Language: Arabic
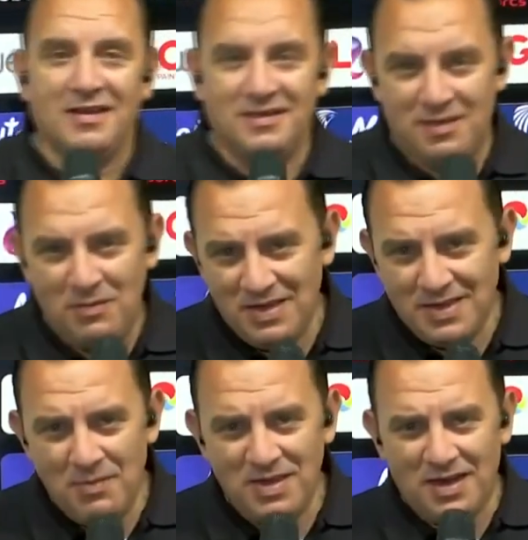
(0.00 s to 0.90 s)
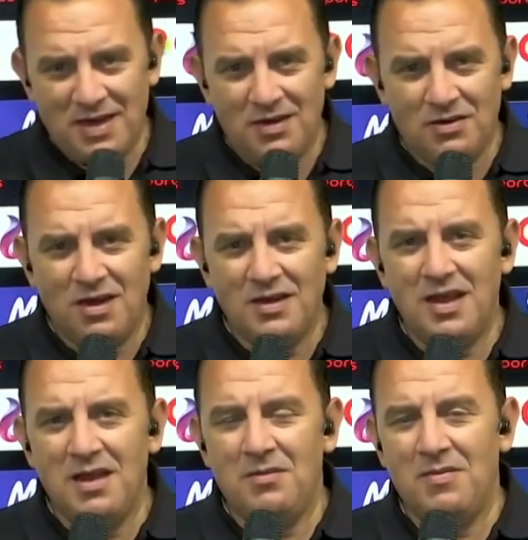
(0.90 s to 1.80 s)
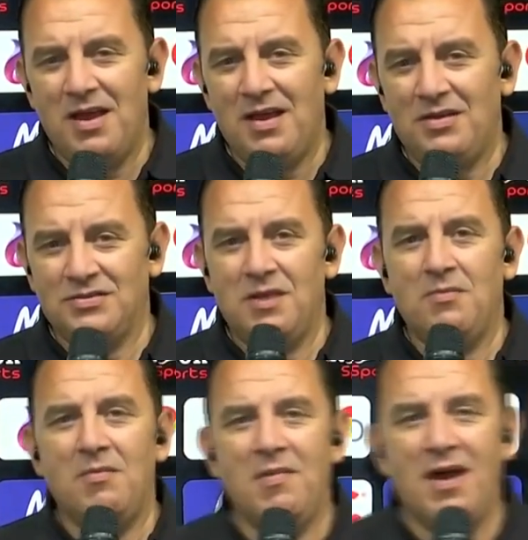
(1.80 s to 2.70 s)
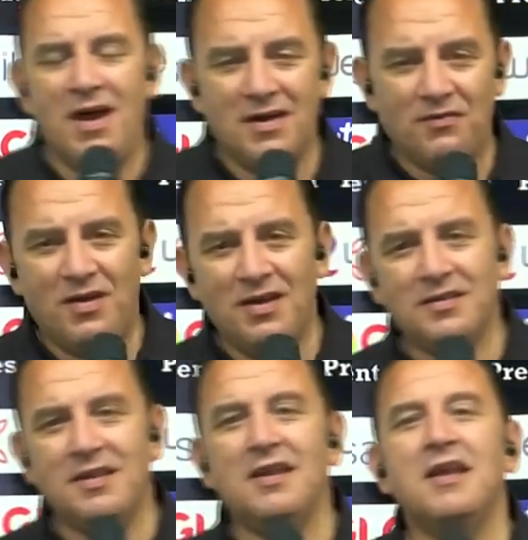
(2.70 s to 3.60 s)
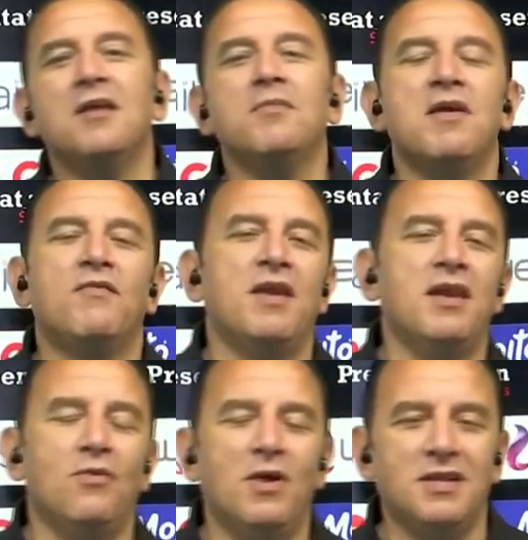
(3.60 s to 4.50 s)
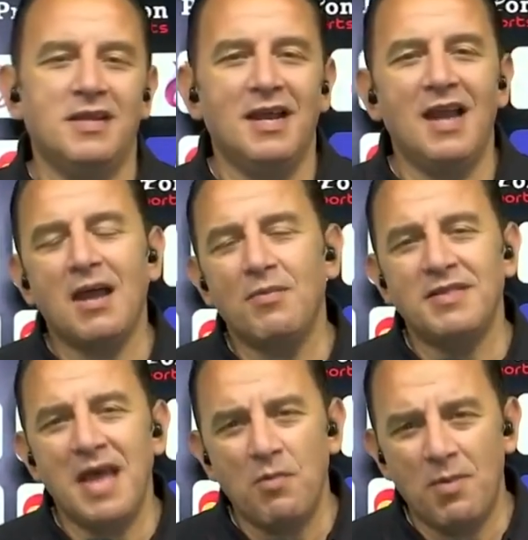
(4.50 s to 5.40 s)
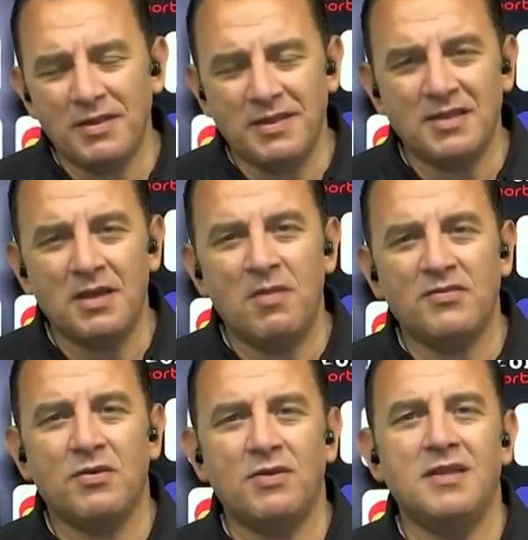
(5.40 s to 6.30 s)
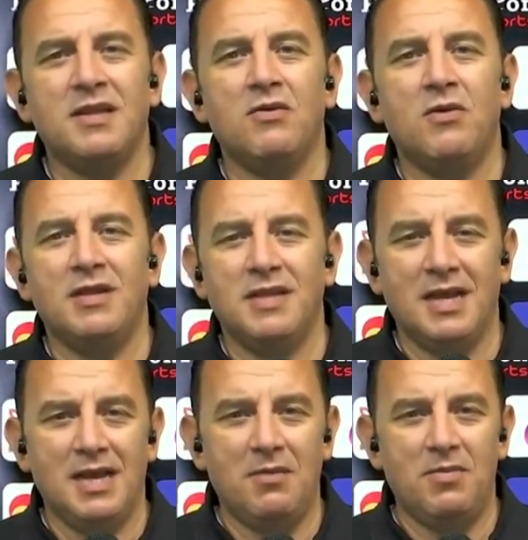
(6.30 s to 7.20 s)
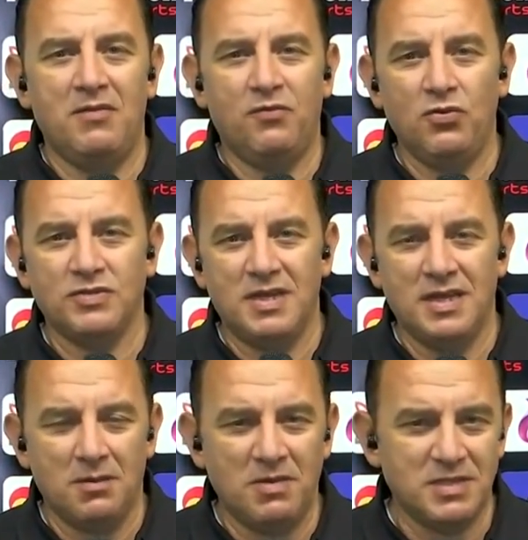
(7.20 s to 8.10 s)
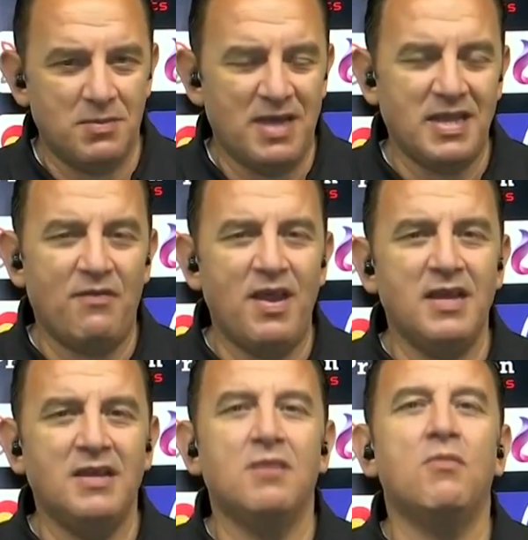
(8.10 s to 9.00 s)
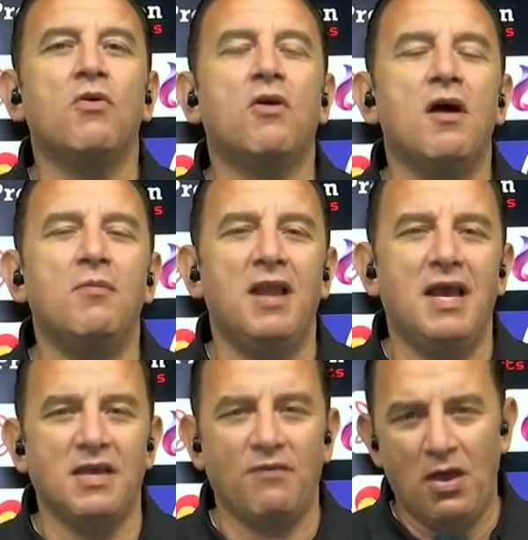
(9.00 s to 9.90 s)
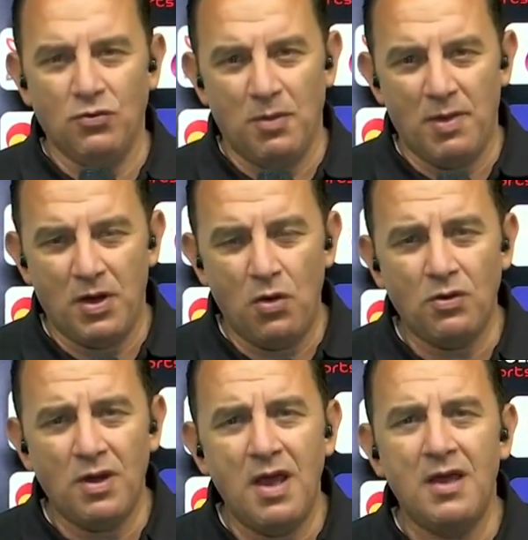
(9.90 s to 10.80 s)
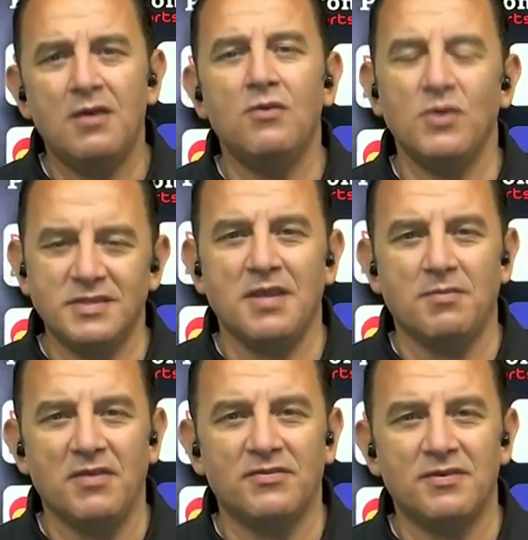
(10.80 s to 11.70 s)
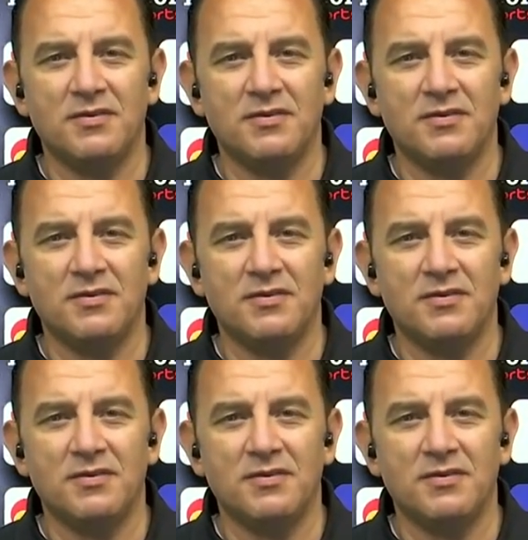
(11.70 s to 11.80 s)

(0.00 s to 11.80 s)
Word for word: زميلي تامر ده كان لقائنا مع حسام عرفات نجم فريق وادي دجله عقب انتهاء مباراه النادي المصري ونادي وادي دجله بفوز النادي المصري بهدفين مقابل هدف عوده مره اخرى واستاد مصر